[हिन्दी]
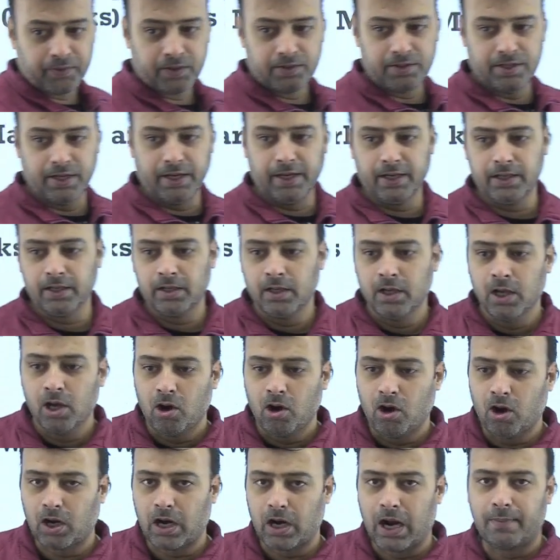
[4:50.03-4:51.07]
ठीक है
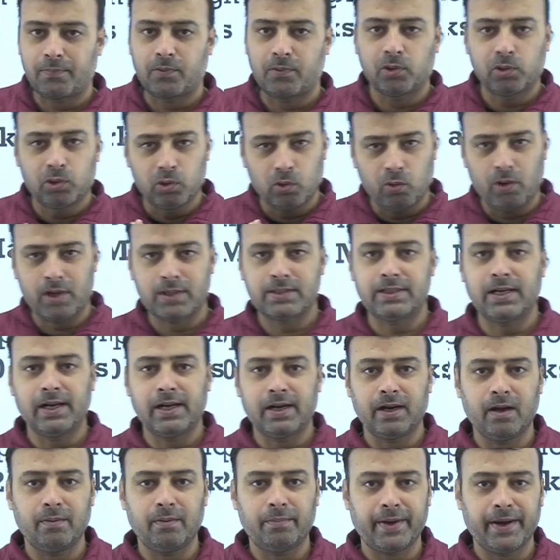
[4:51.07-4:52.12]
और आपको दो ऐसे
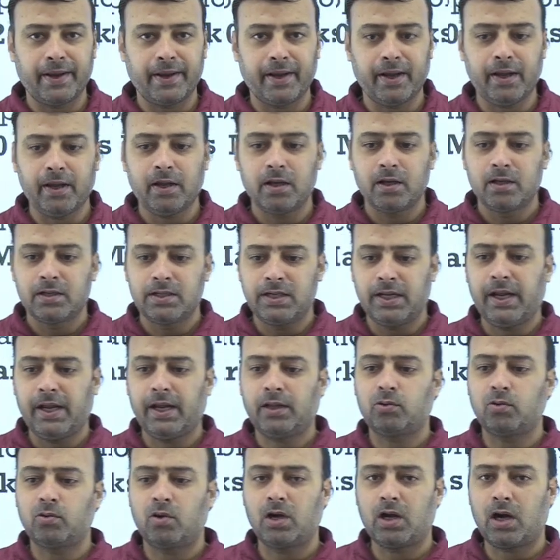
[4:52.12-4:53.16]
लिखने पड़ेंगे ठीक है
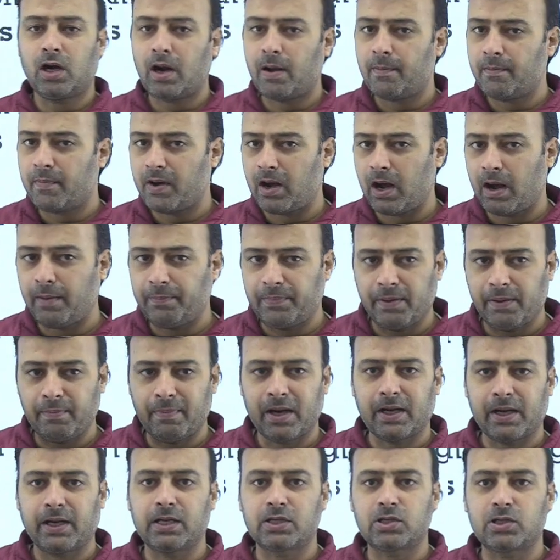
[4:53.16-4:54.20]
तो अगर आप आप ये
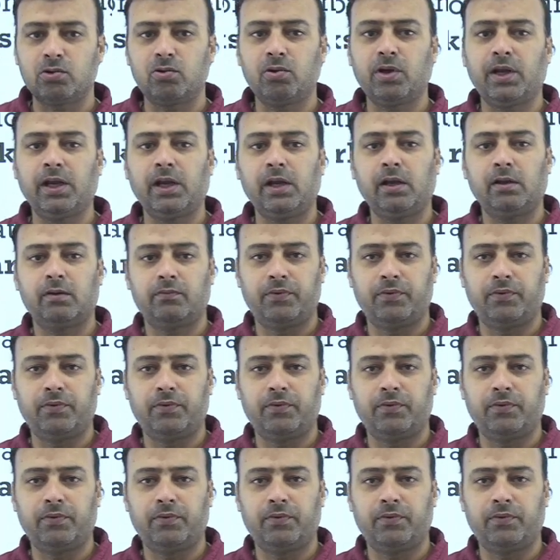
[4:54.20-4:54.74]
मान के चलो कि